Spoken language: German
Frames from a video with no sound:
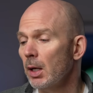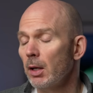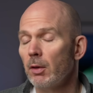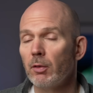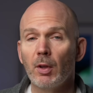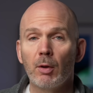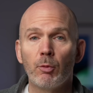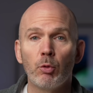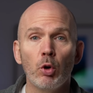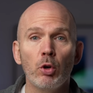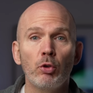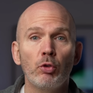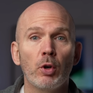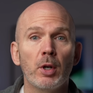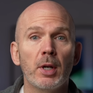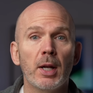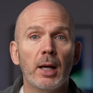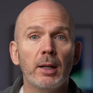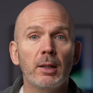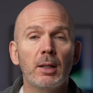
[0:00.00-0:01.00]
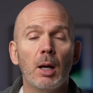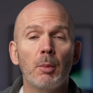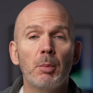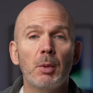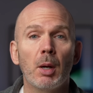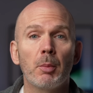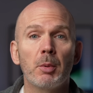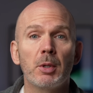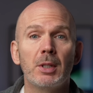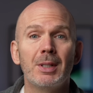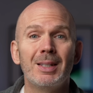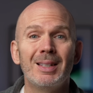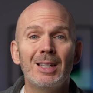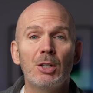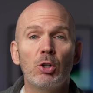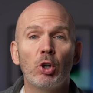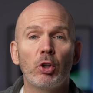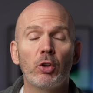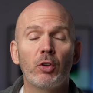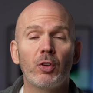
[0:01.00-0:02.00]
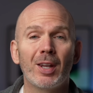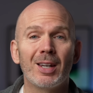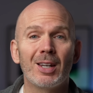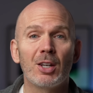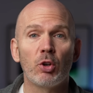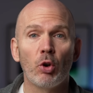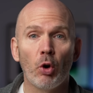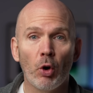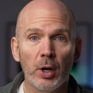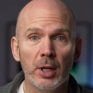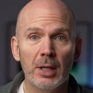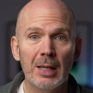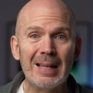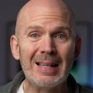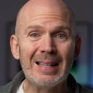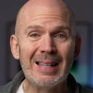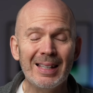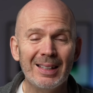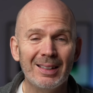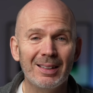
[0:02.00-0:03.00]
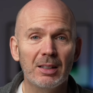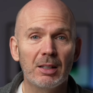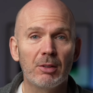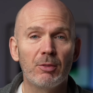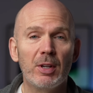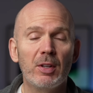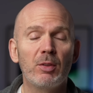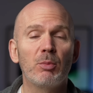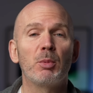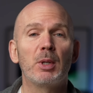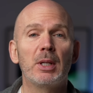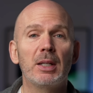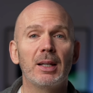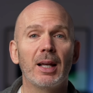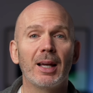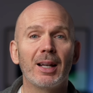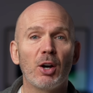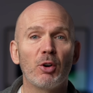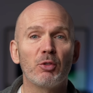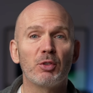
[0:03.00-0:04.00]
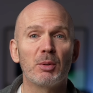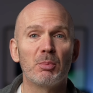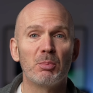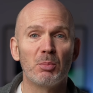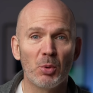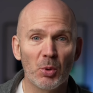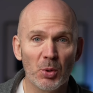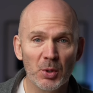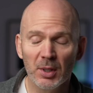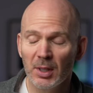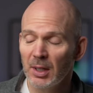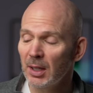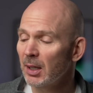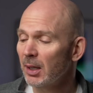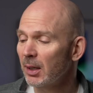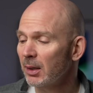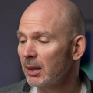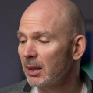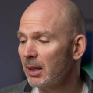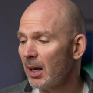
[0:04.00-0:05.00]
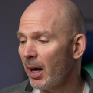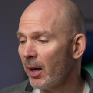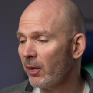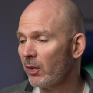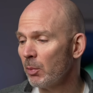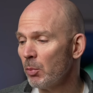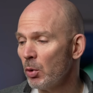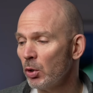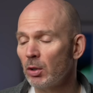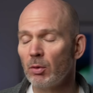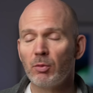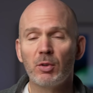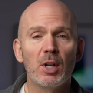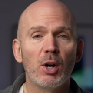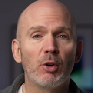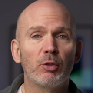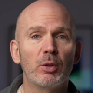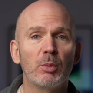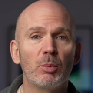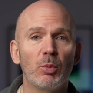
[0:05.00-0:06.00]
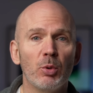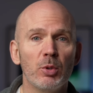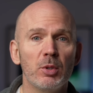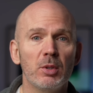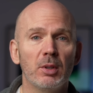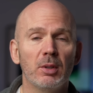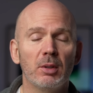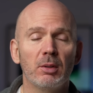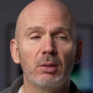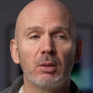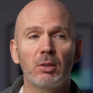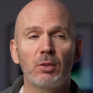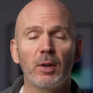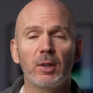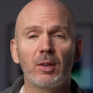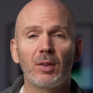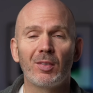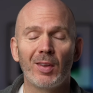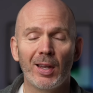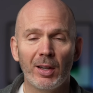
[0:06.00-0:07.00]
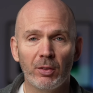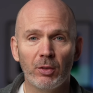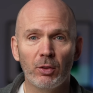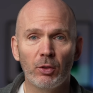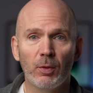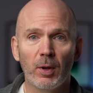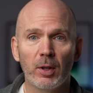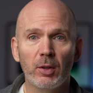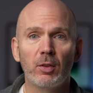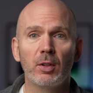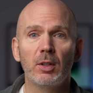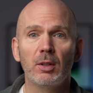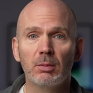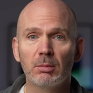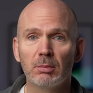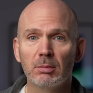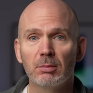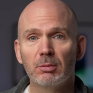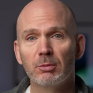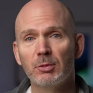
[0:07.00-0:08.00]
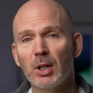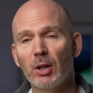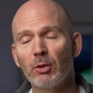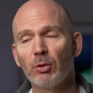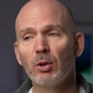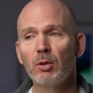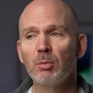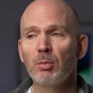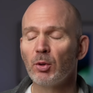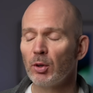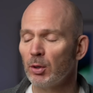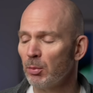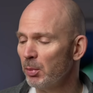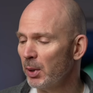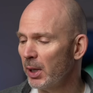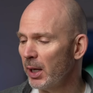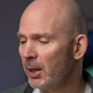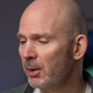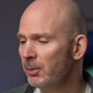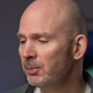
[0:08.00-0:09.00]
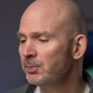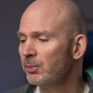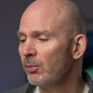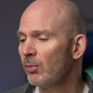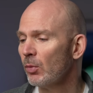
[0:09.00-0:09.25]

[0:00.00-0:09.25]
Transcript: Sehr wohl schon in der Hand gehabt habe ich die Nikon Z9 nicht gewesen, bin ich leider auf dem Mond. Die NASA möchte wieder auf dem Mond äh, 2026 wie das so ist mit solchen Plänen.